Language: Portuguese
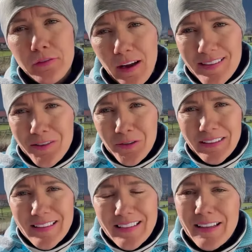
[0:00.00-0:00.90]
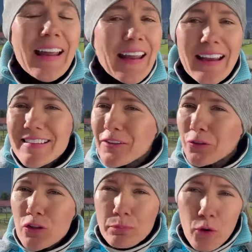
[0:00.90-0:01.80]
faz acontecer. Esse é um
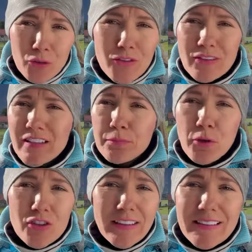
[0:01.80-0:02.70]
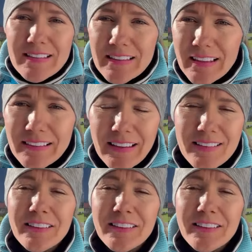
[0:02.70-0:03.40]
dos pontos que vocês podem ter certeza.